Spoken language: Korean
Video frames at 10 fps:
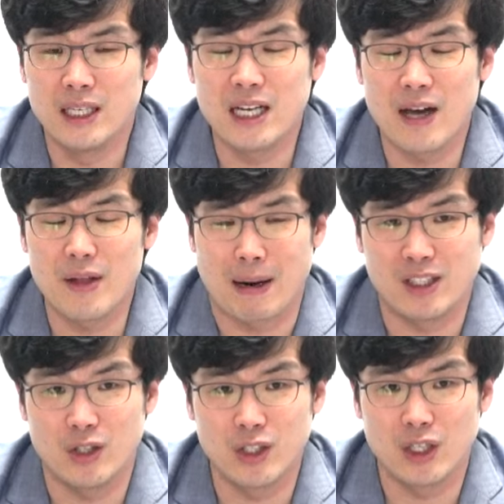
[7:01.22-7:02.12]
인간을
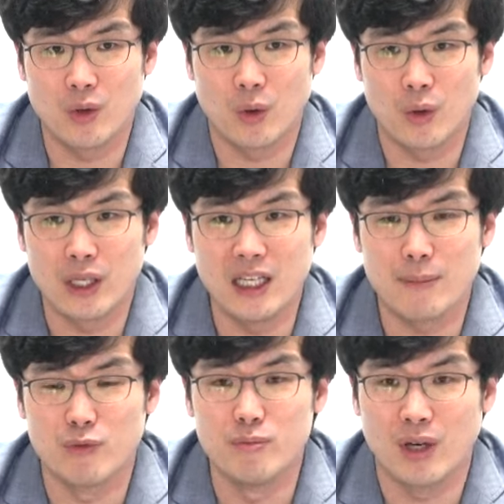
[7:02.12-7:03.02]
발전시키고
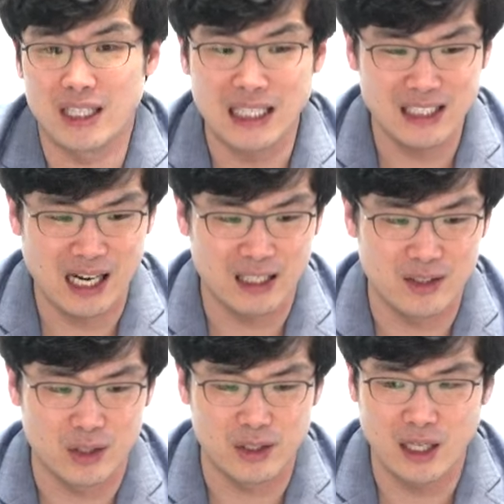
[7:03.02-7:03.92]
인간 문명의 상징과
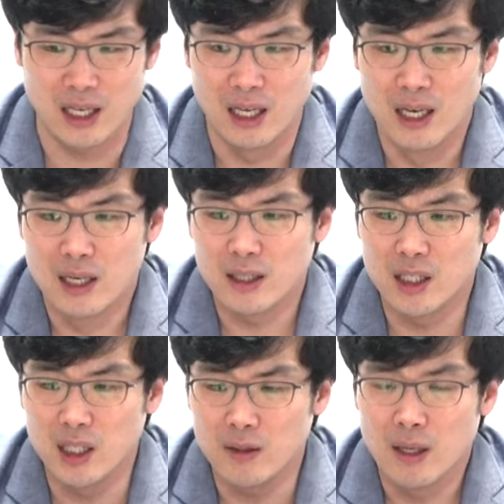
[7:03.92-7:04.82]
같은 것인데
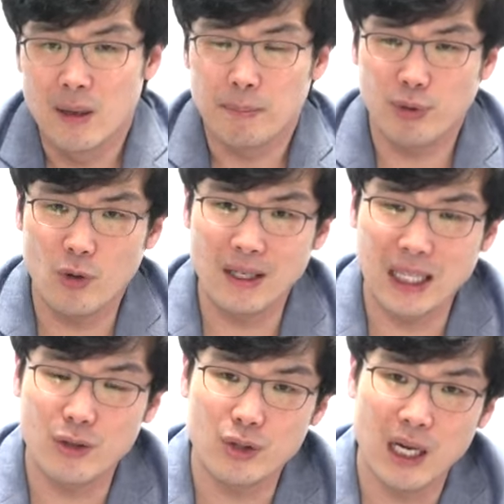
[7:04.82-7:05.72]
그
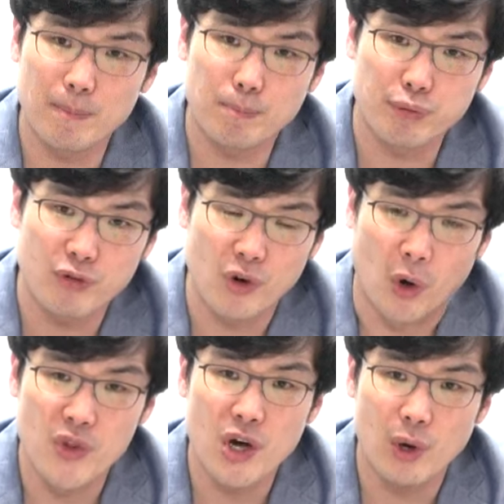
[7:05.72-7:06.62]
프로메테우스가 불을
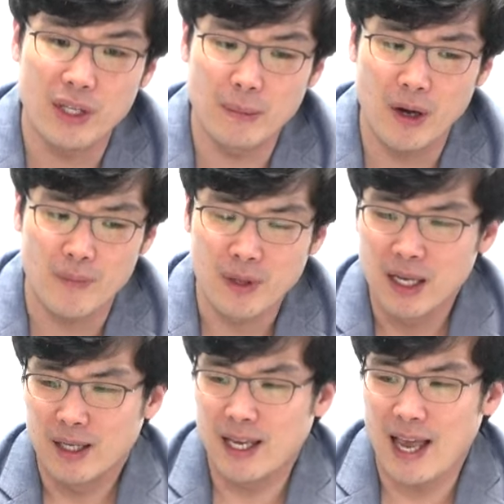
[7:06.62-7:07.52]
어디서 갖고 왔냐면
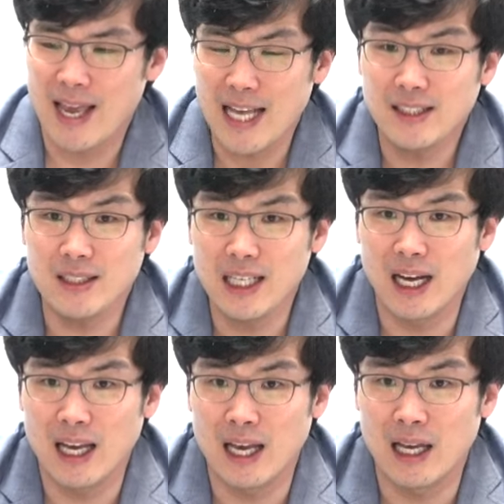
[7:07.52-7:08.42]
이
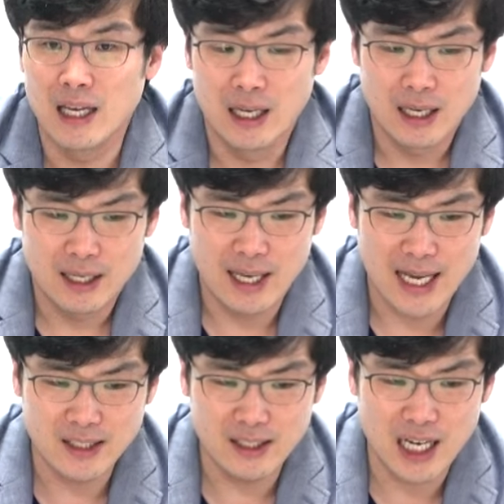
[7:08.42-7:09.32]
헤스티아의
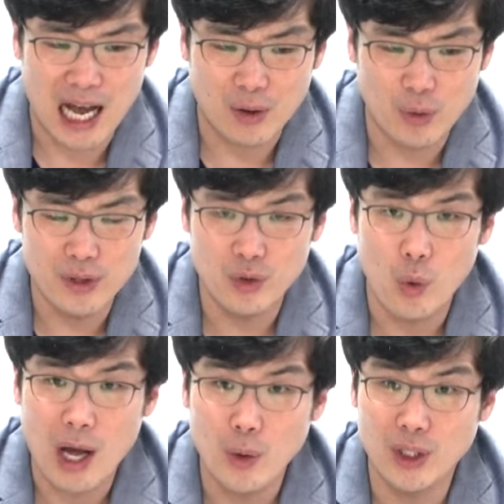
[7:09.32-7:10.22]
이헤스티아 갖고 있는
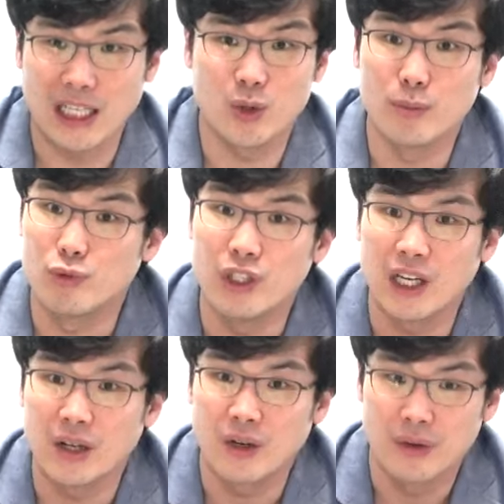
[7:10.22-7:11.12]
화로에서 가져온
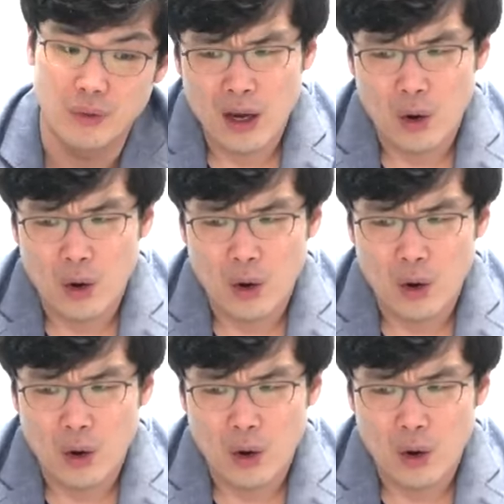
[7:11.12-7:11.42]
불이에요.